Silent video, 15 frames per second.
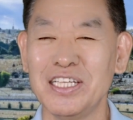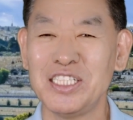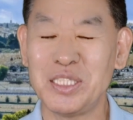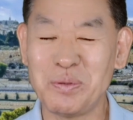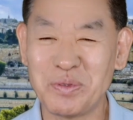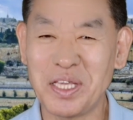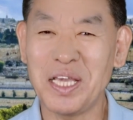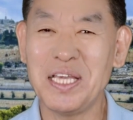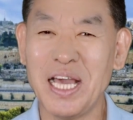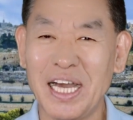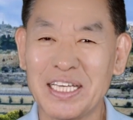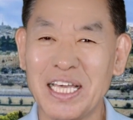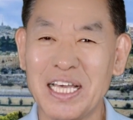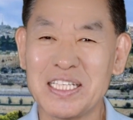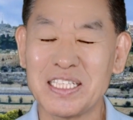쉽게
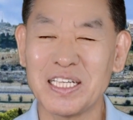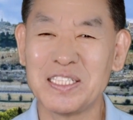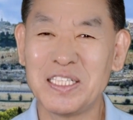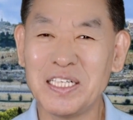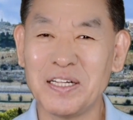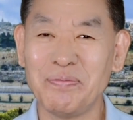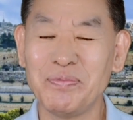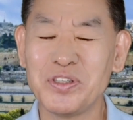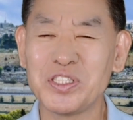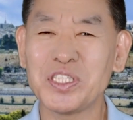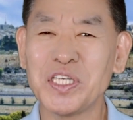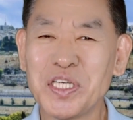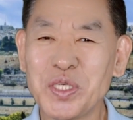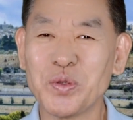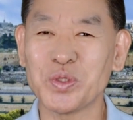이야기해서 저는
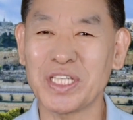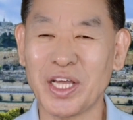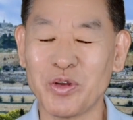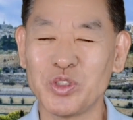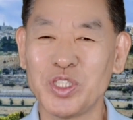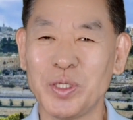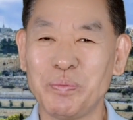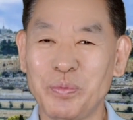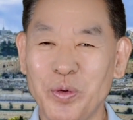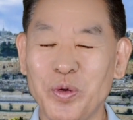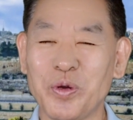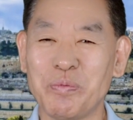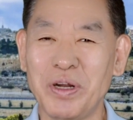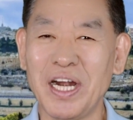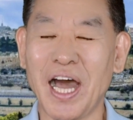선교사로서
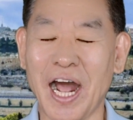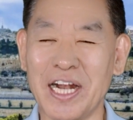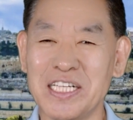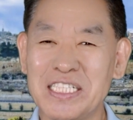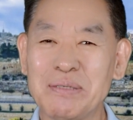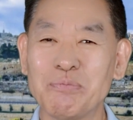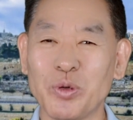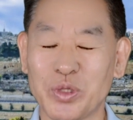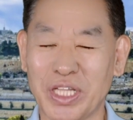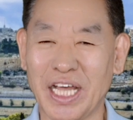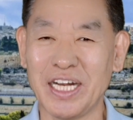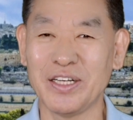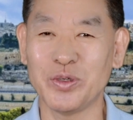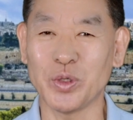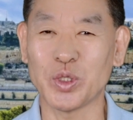복음을 알지
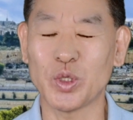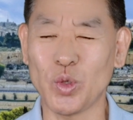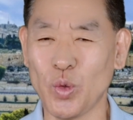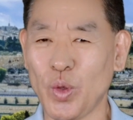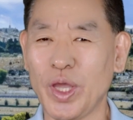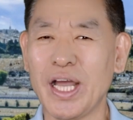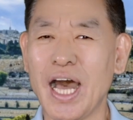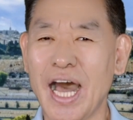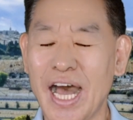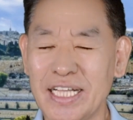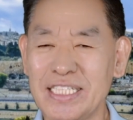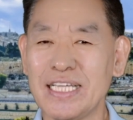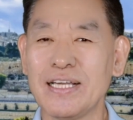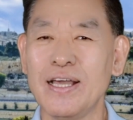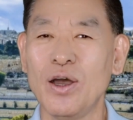못하는 곳 교회가
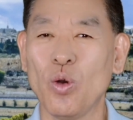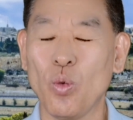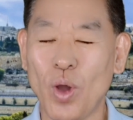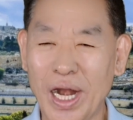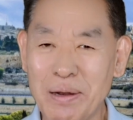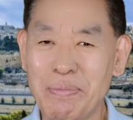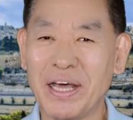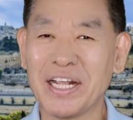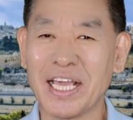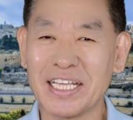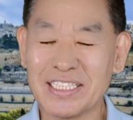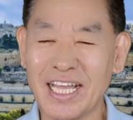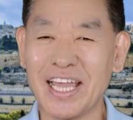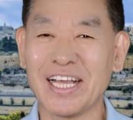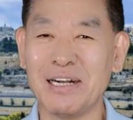아직 활발하게
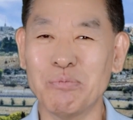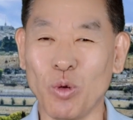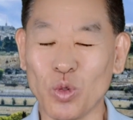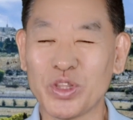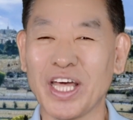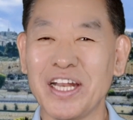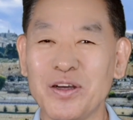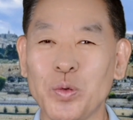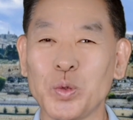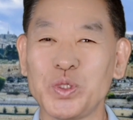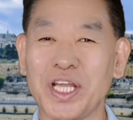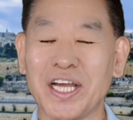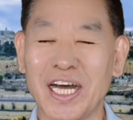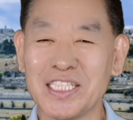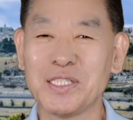사역을 못하는
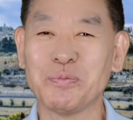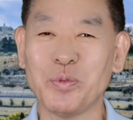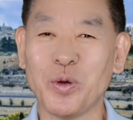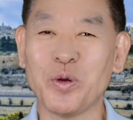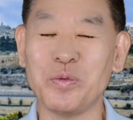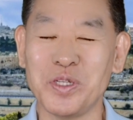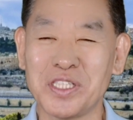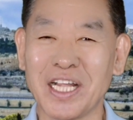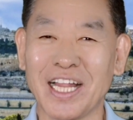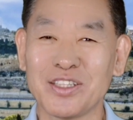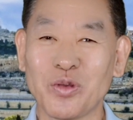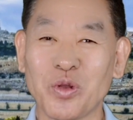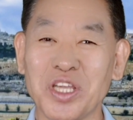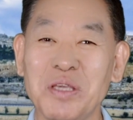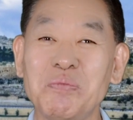곳에 가서 복음을
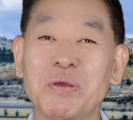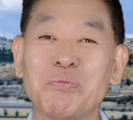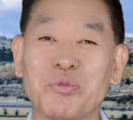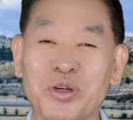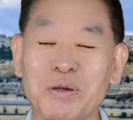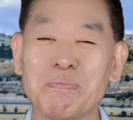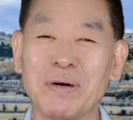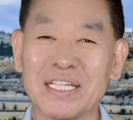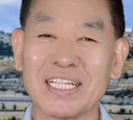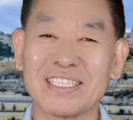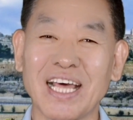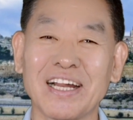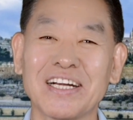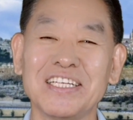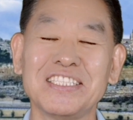전하도록 이미
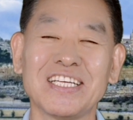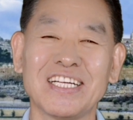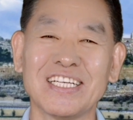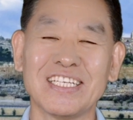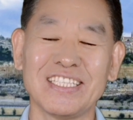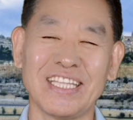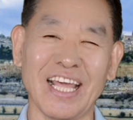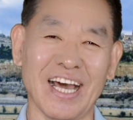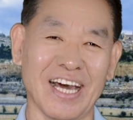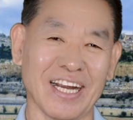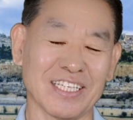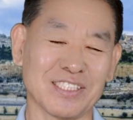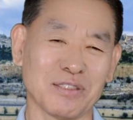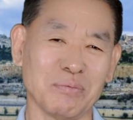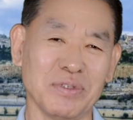부름받았다는 걸 저는 그때
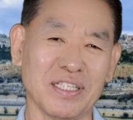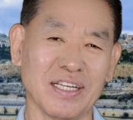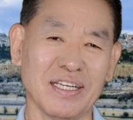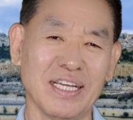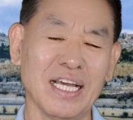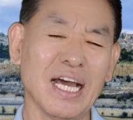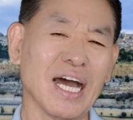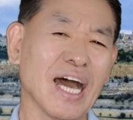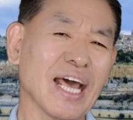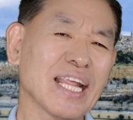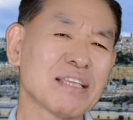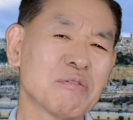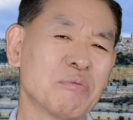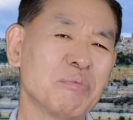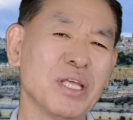알았습니다.
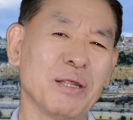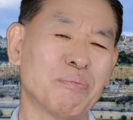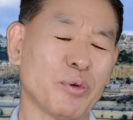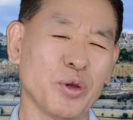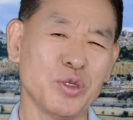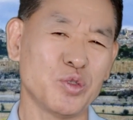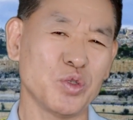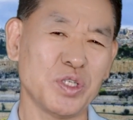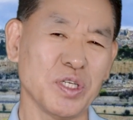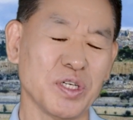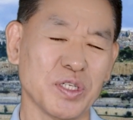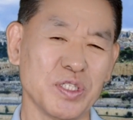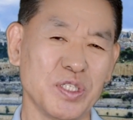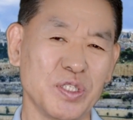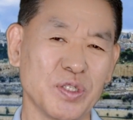하나님은 미리 보여주신
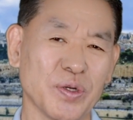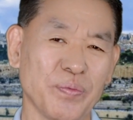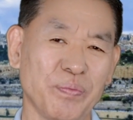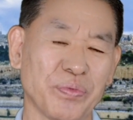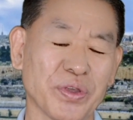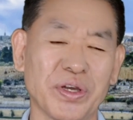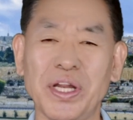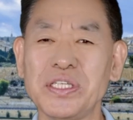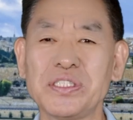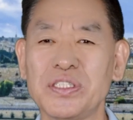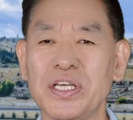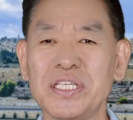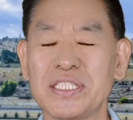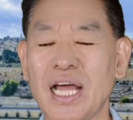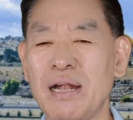것이죠. 그래서
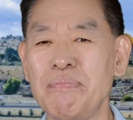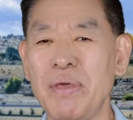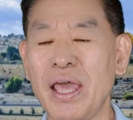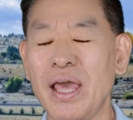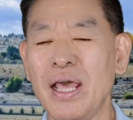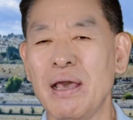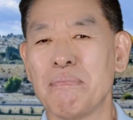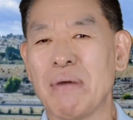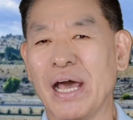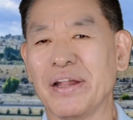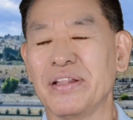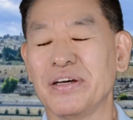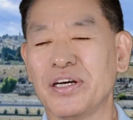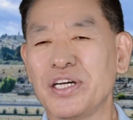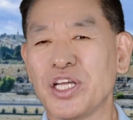저의 삶에
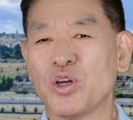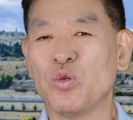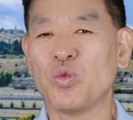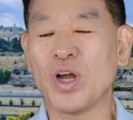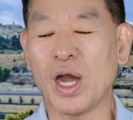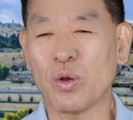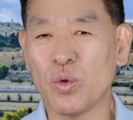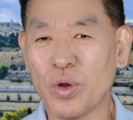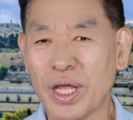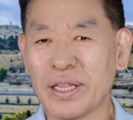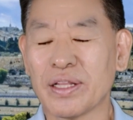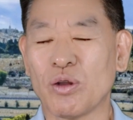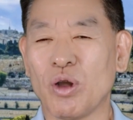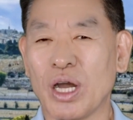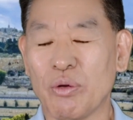많은 어려움과
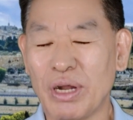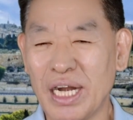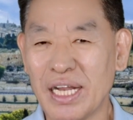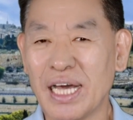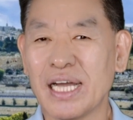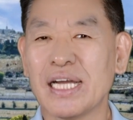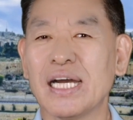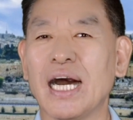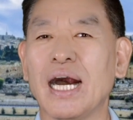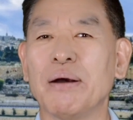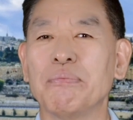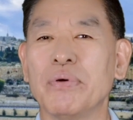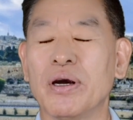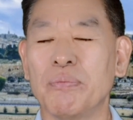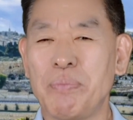고난과
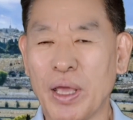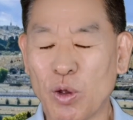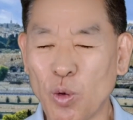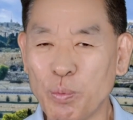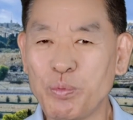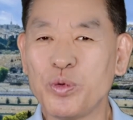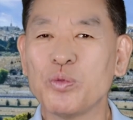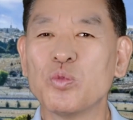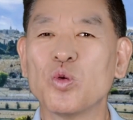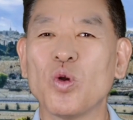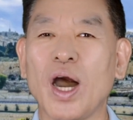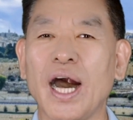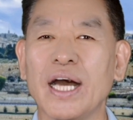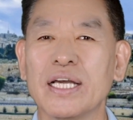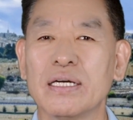환난과
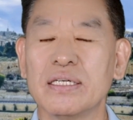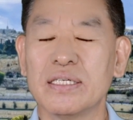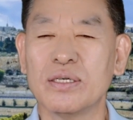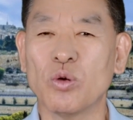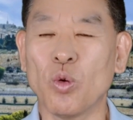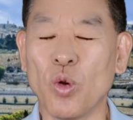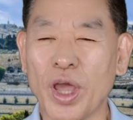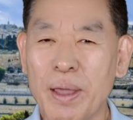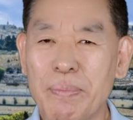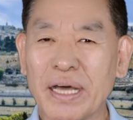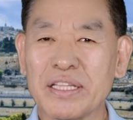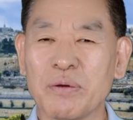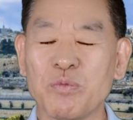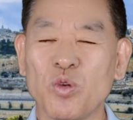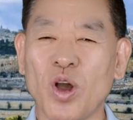배고픔과
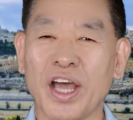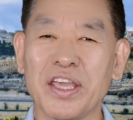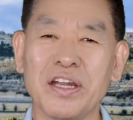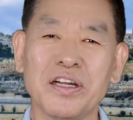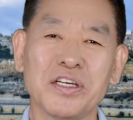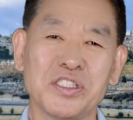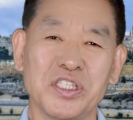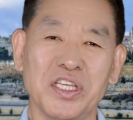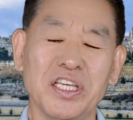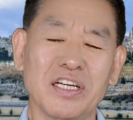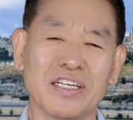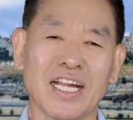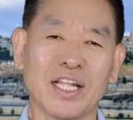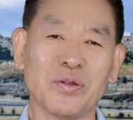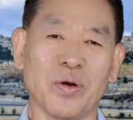오해받음과 이런 것이
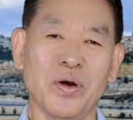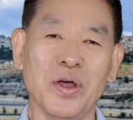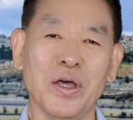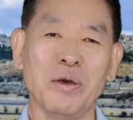일어나도